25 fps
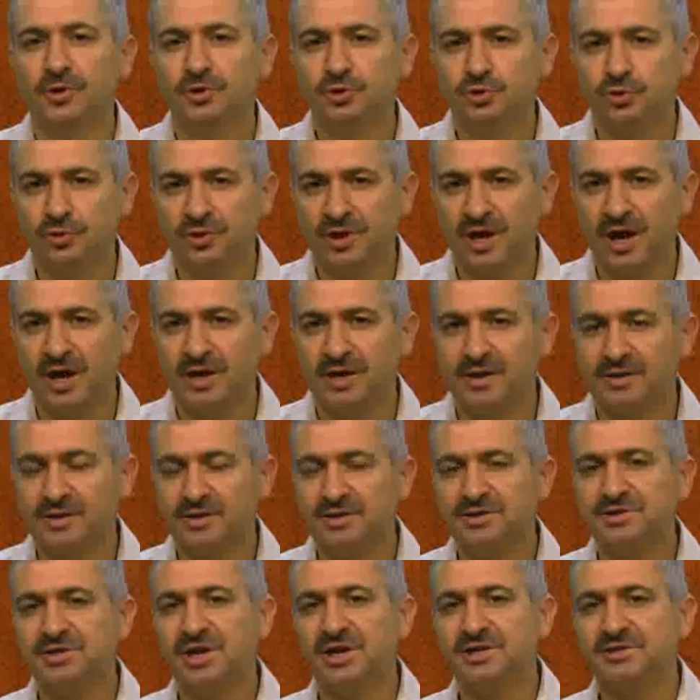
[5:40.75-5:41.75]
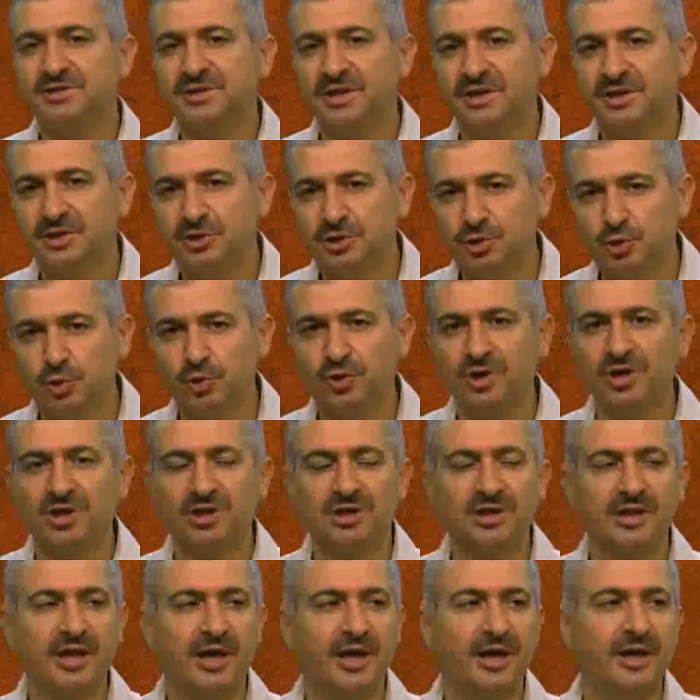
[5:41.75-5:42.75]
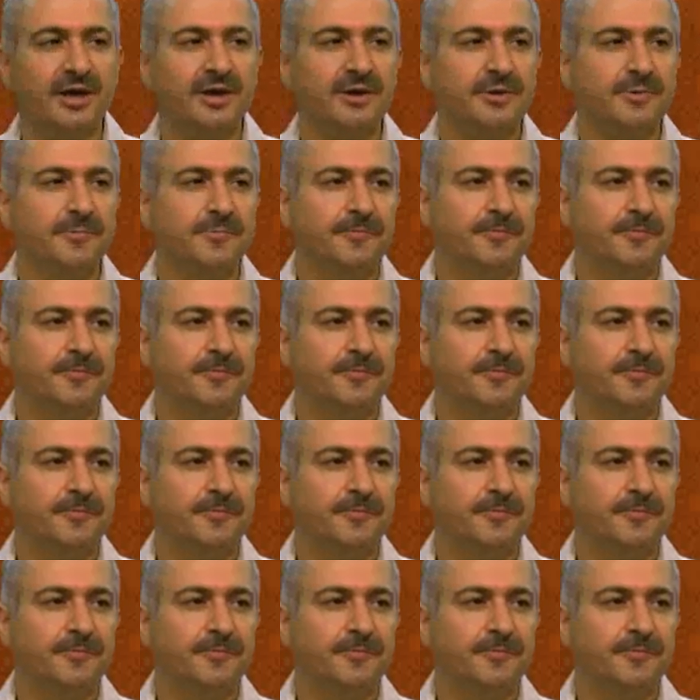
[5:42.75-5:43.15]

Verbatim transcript: şu kainatın içerisindeki şu kitle